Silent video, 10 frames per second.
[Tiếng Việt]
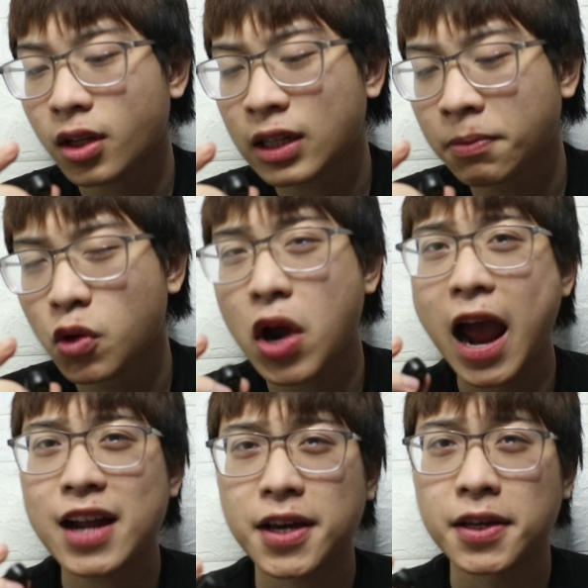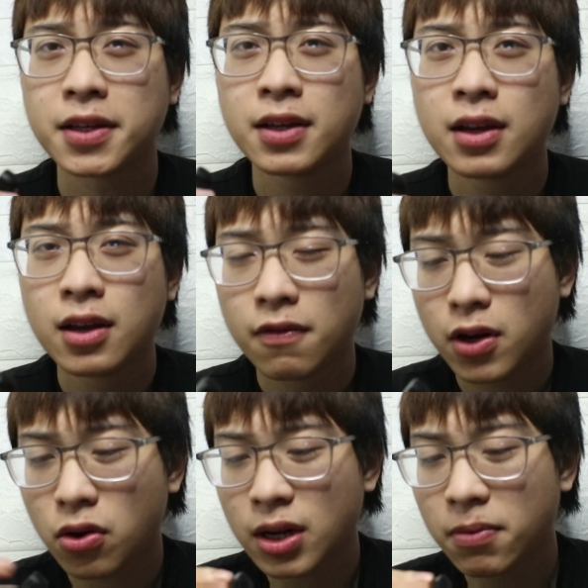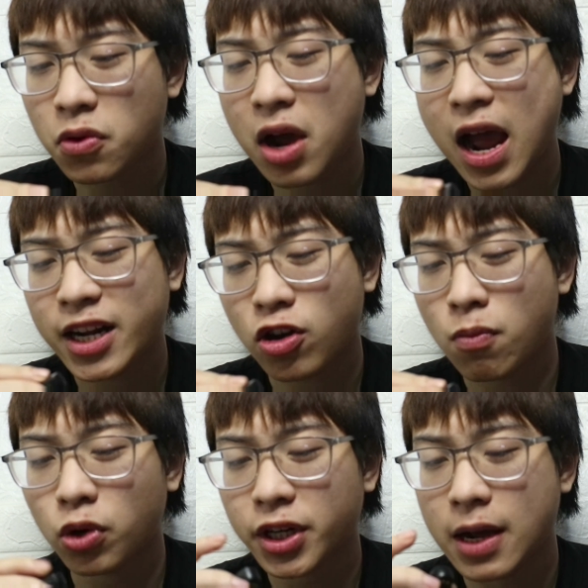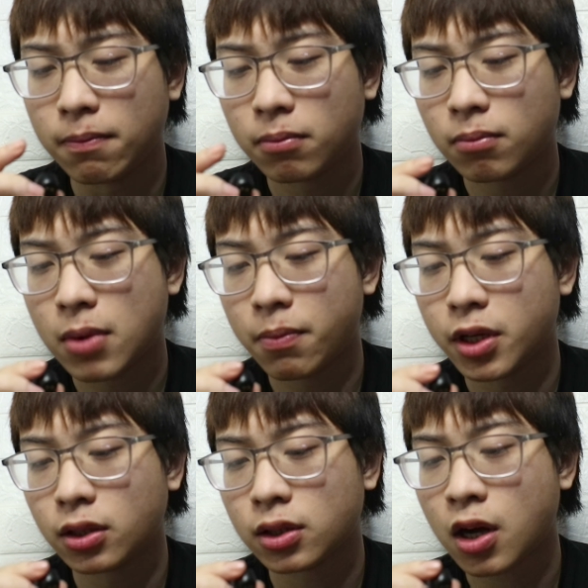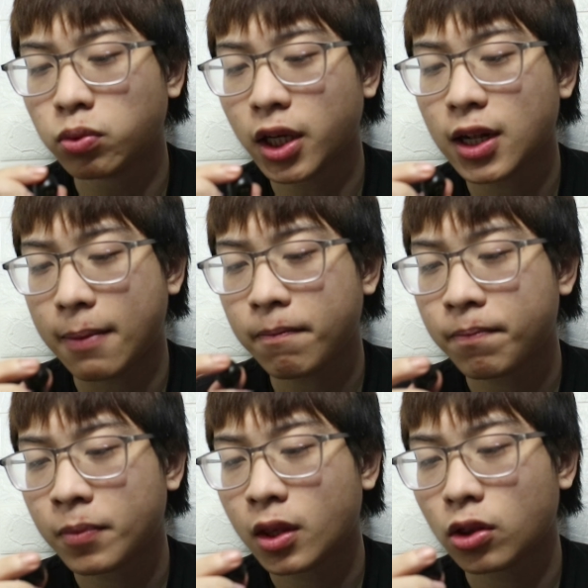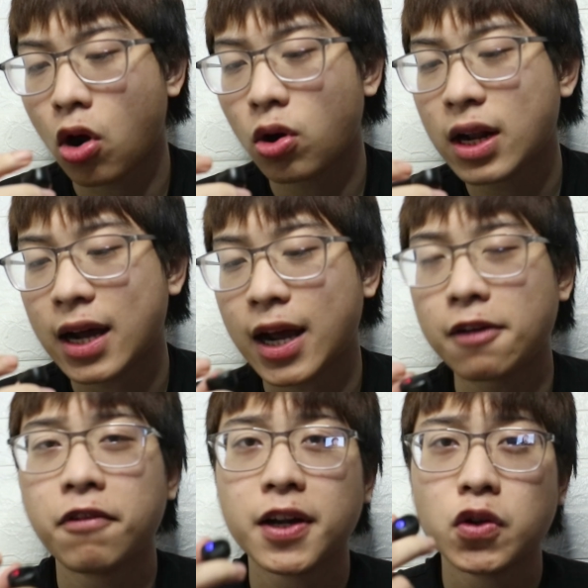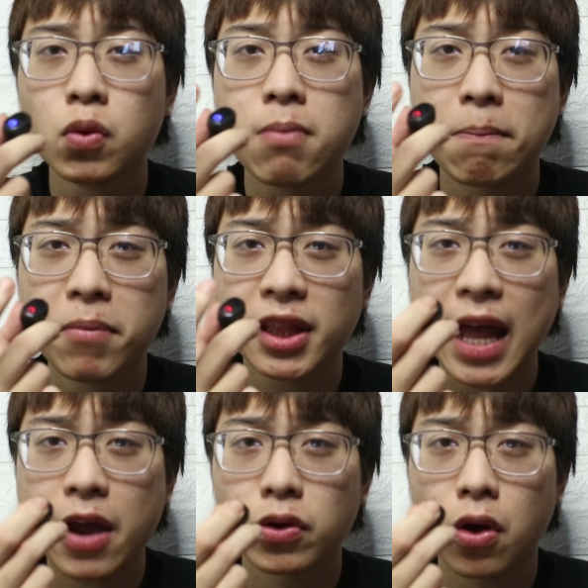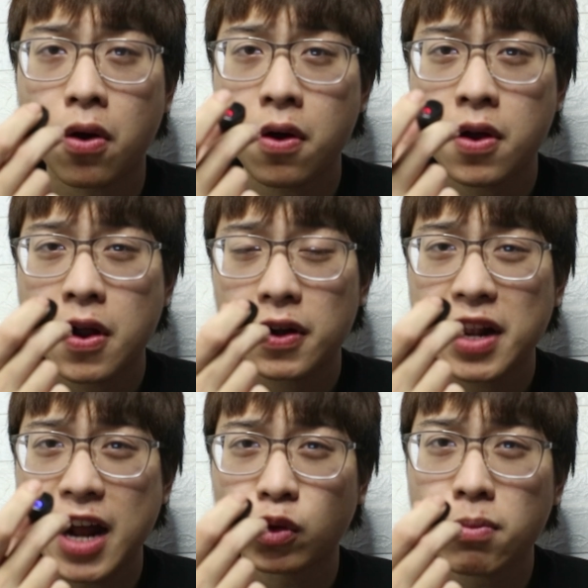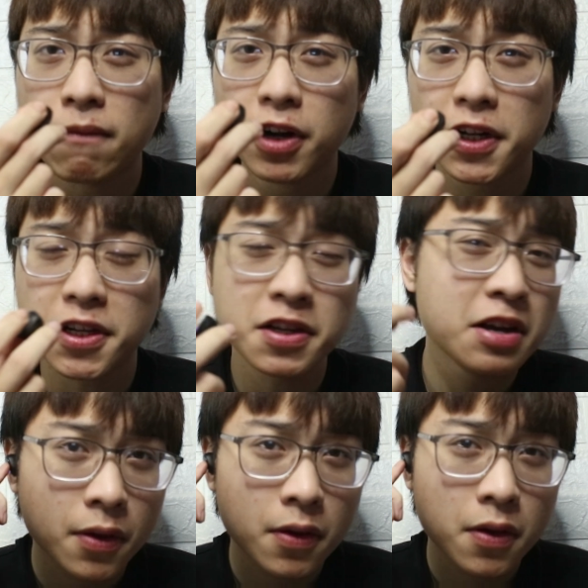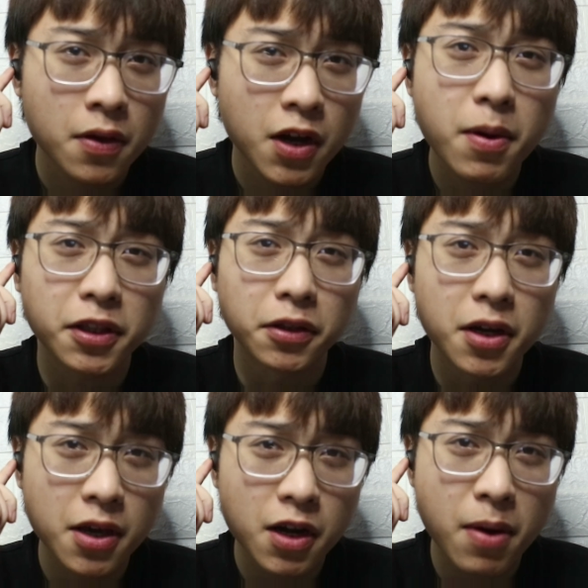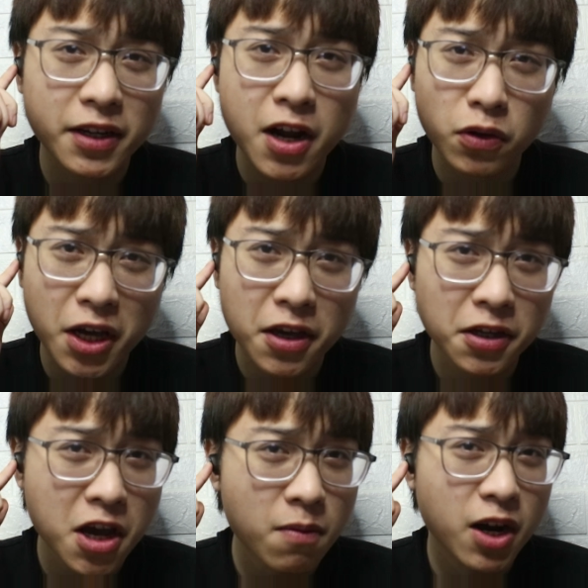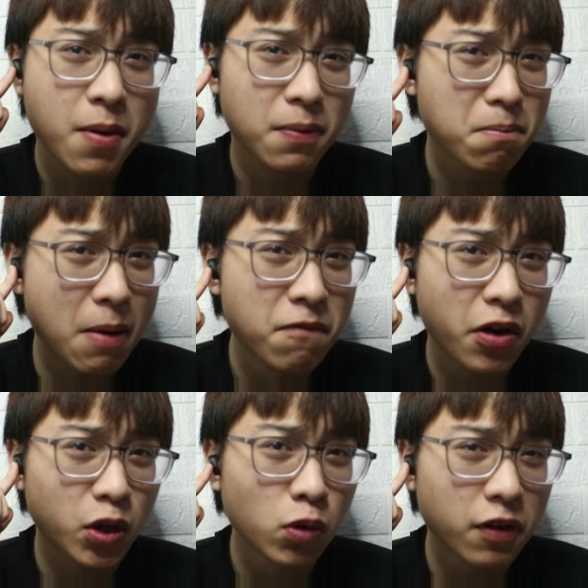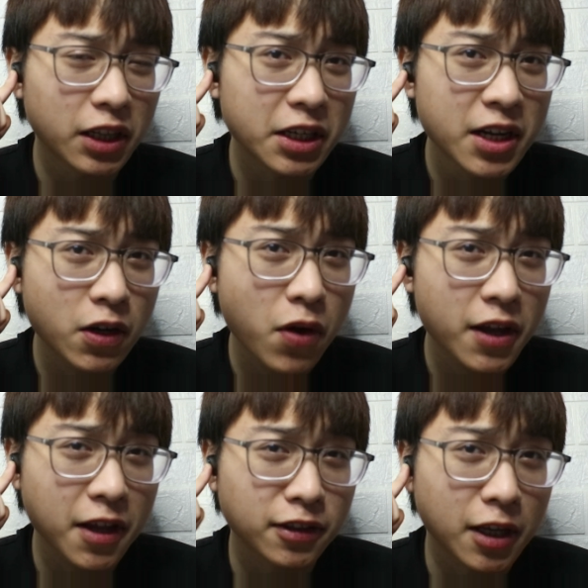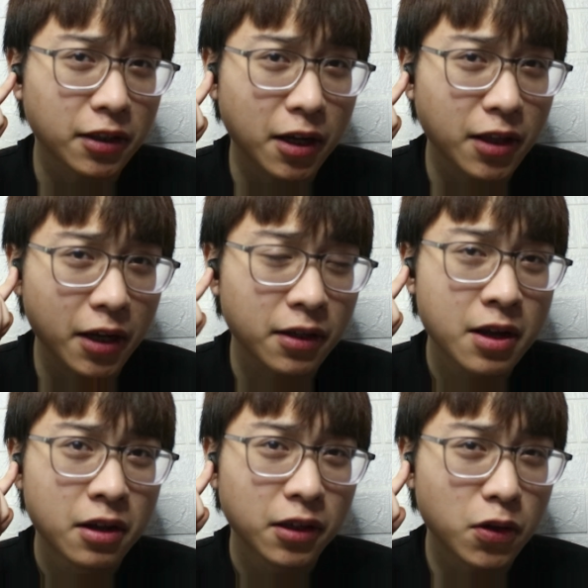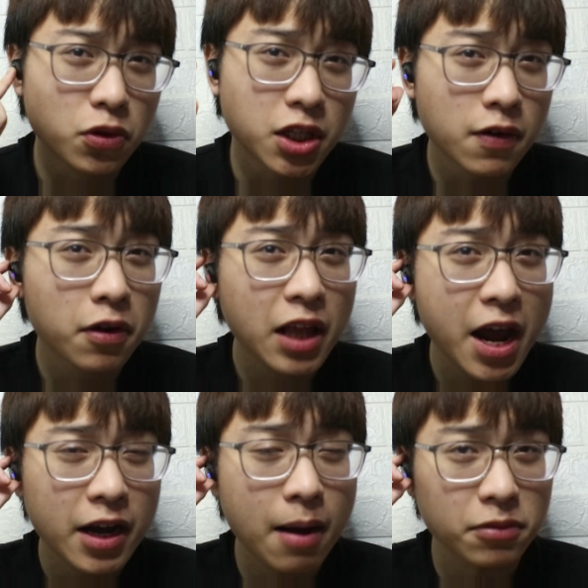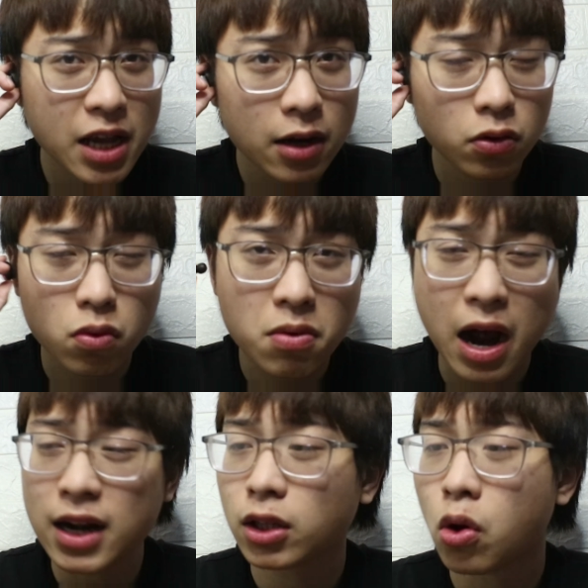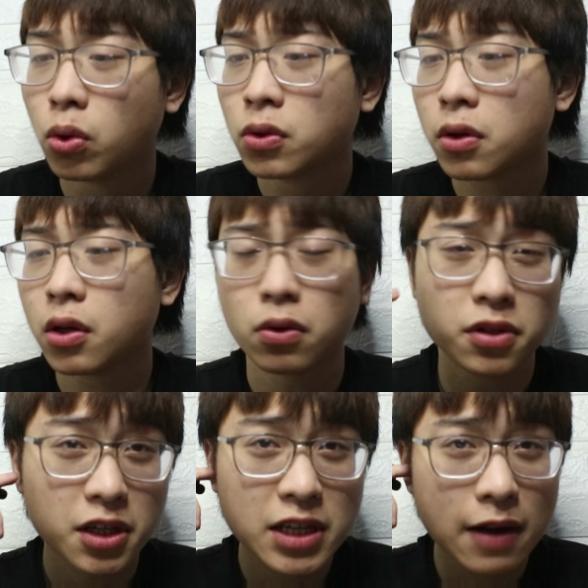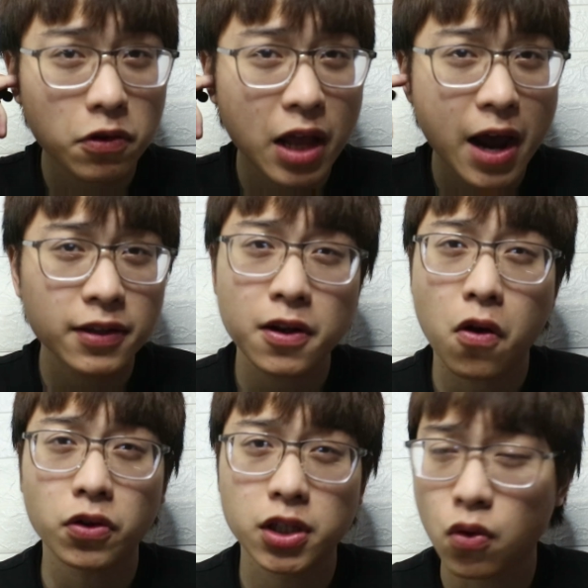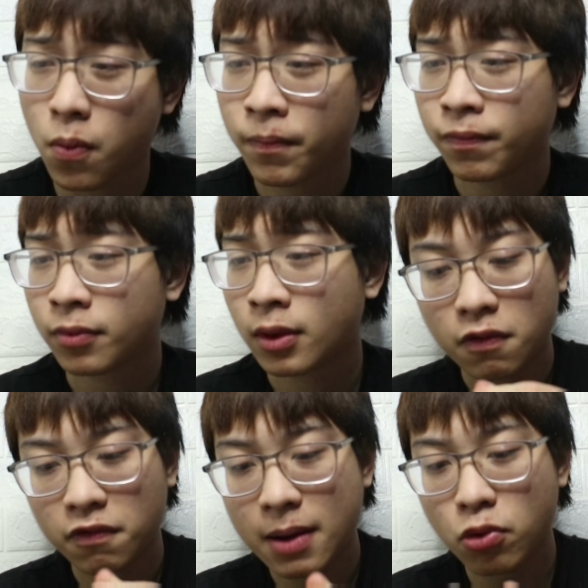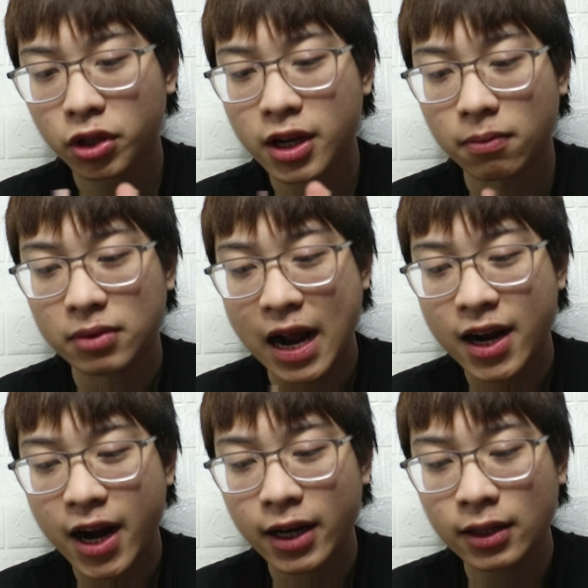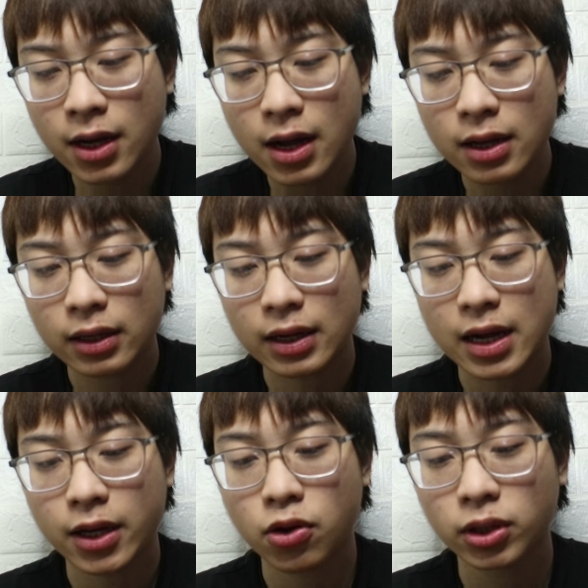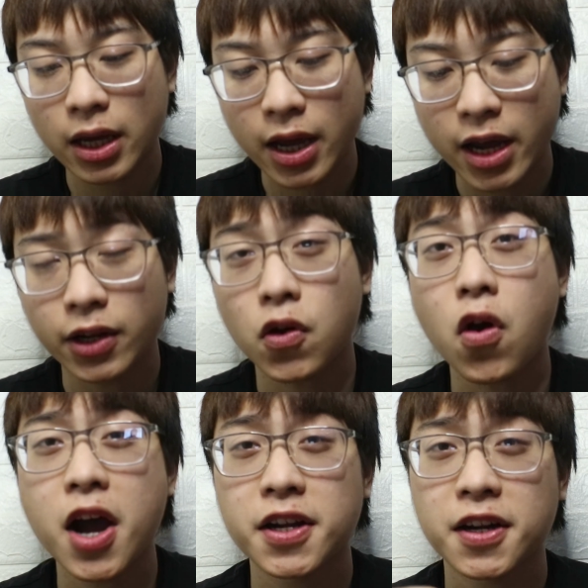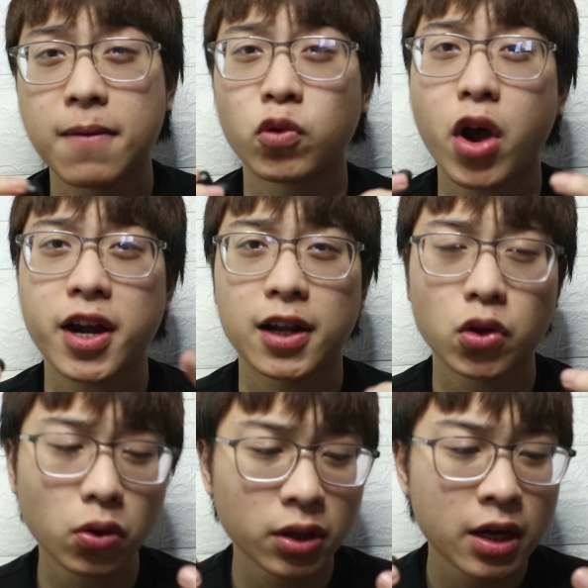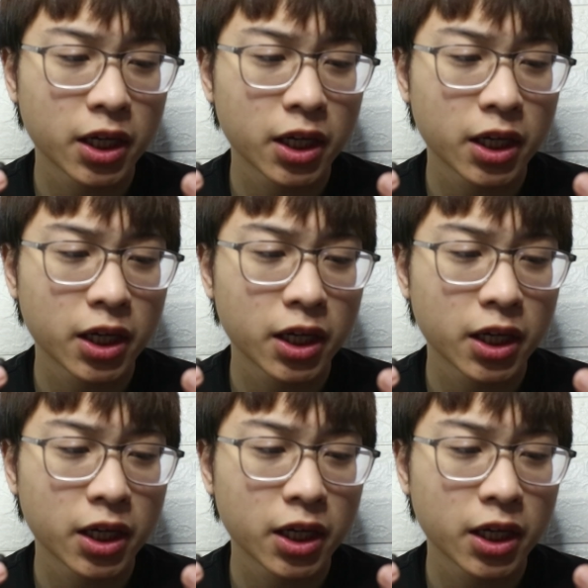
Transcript: ờ, WK này và con WK này có một điểm mà mình không thích lắm Đó là cái phần nút bấm bên tai của nó là nút bấm vật lý Các bạn tưởng tượng nhé, các bạn đeo tai nghe EDM mà các bạn bấm vào cái nút vật lý này nó nghe tạch tạch tạch tạch Thì nó dí vào tai cảm giác nó cũng khá là thốn, nó kiểu nó dí sát vào tai rất là khó chịu Và một điểm đáng khen nữa là cái con tai nghe này có khả năng đàm thoại khá tốt